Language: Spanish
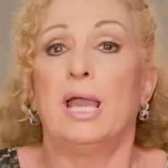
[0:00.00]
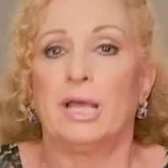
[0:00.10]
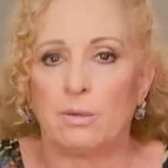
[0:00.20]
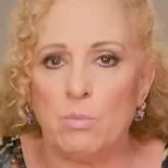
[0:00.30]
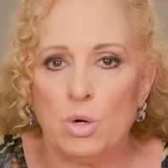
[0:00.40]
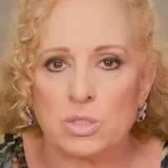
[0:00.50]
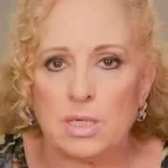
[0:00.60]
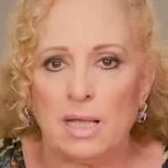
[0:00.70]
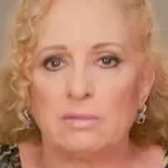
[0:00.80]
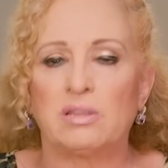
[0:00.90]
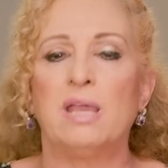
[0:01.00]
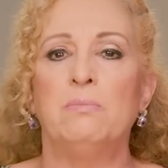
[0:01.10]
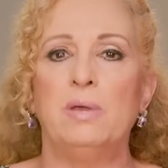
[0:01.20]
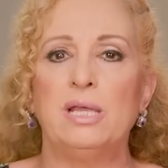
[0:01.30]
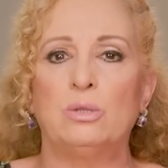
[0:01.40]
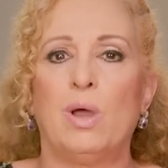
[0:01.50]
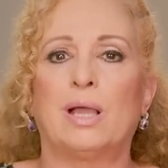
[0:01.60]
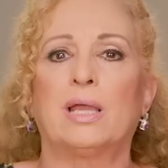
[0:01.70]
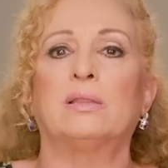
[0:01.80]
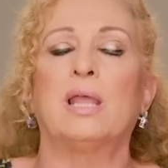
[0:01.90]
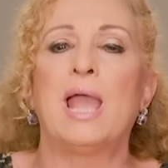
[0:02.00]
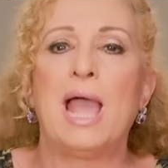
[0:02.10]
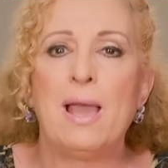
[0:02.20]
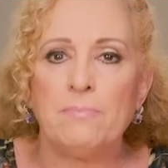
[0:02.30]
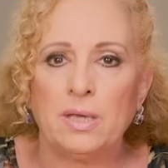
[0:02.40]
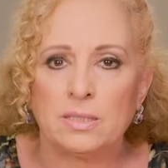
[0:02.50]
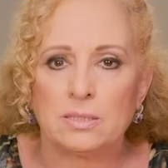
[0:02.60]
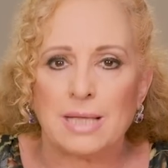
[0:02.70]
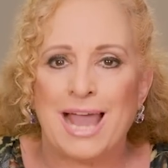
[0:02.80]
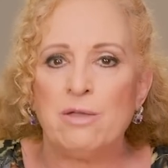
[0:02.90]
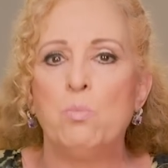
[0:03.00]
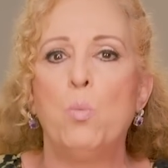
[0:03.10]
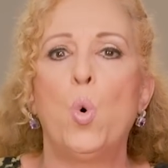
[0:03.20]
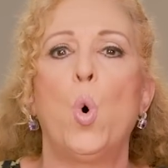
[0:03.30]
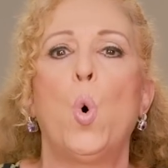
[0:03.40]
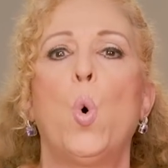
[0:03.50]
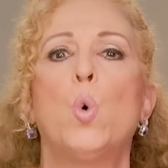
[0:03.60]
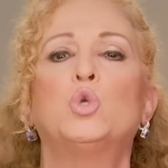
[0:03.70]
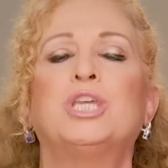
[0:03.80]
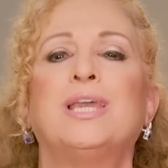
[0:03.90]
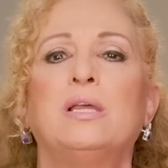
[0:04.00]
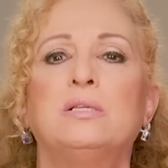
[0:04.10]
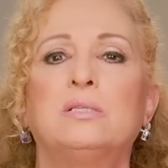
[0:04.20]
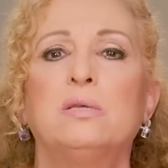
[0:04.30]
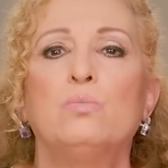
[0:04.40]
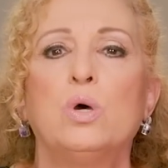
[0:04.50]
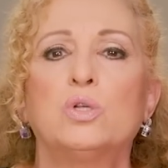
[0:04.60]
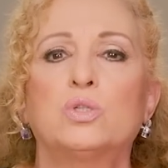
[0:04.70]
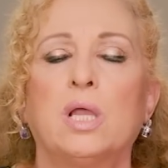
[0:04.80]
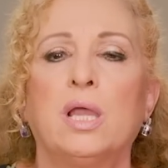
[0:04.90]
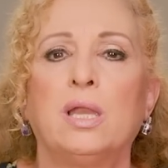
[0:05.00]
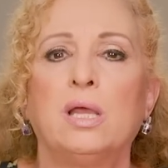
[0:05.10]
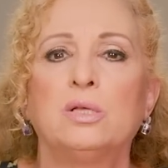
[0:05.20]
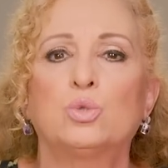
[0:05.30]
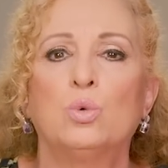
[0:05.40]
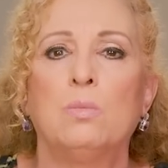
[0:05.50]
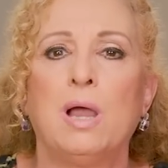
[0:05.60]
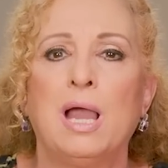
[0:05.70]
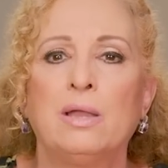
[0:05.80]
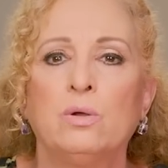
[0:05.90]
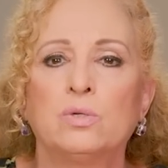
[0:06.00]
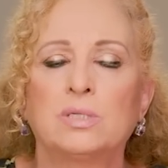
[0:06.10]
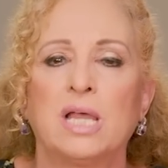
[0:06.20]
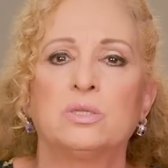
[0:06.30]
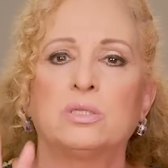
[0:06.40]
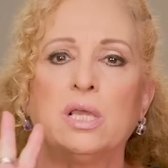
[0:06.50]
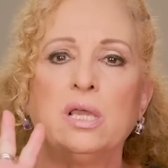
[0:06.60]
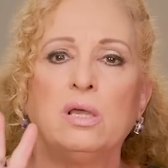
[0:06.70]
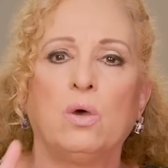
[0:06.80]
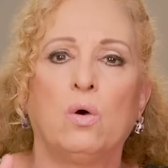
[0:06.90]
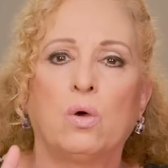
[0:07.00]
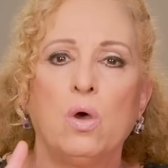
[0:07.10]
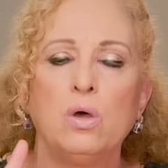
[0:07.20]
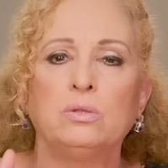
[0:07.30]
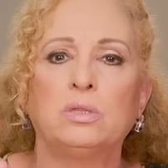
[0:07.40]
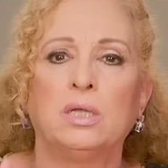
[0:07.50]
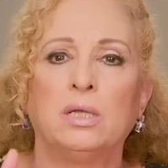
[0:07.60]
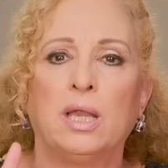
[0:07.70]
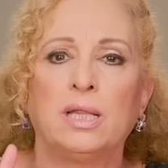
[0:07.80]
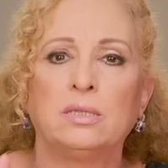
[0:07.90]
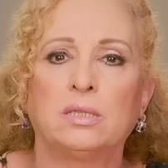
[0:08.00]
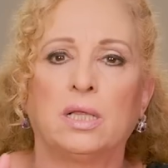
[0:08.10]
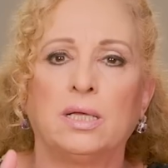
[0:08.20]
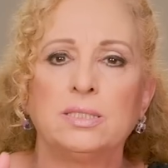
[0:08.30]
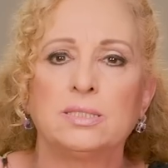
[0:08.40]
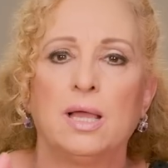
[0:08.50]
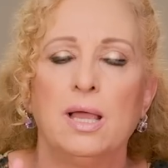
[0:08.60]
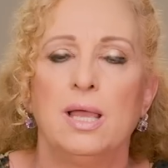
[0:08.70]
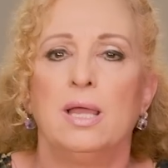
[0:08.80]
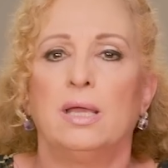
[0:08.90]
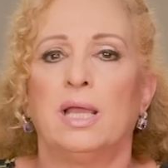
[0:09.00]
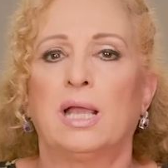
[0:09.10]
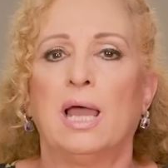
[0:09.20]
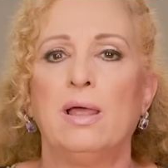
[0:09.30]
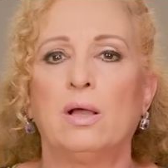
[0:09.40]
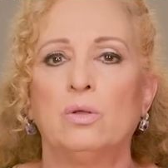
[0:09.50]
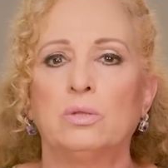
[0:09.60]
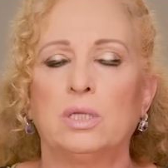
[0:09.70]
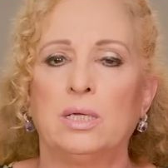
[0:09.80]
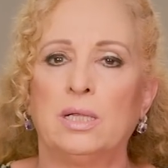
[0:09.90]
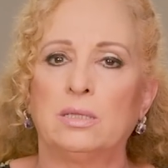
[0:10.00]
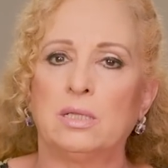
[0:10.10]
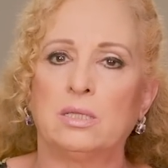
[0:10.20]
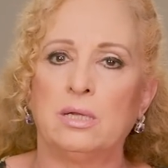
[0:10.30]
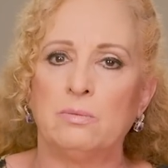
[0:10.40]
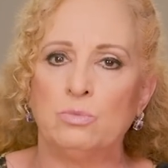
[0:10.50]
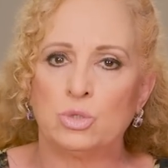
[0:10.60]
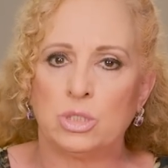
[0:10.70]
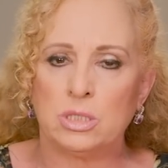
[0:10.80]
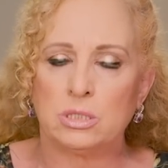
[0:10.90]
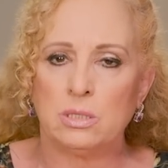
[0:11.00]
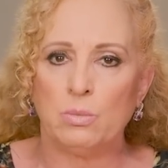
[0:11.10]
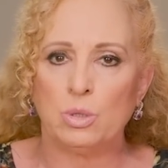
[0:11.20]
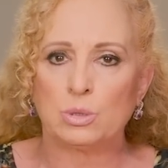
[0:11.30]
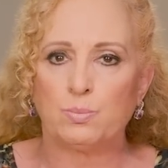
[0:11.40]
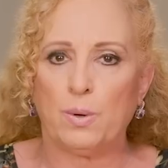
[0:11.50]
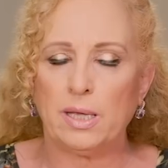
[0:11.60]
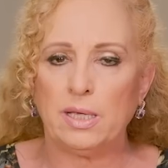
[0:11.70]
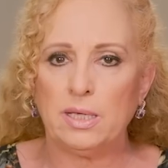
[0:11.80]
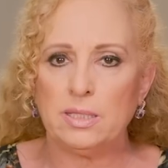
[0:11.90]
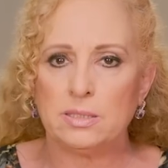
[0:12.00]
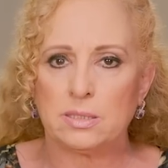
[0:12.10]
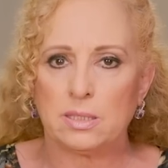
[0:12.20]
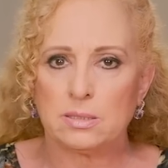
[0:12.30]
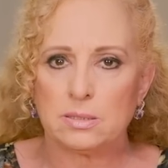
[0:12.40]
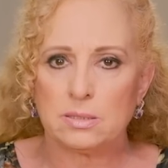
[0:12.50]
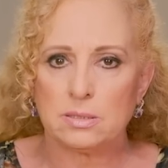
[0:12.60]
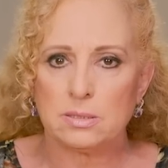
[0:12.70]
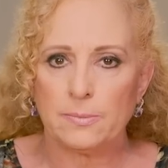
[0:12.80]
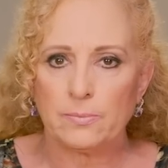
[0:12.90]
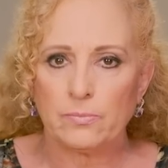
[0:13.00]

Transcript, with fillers: Hermosa, te invito a que te ames. Hay muchísimos seres humanos, hay cinco continentes y cada continente tiene muchísimos países.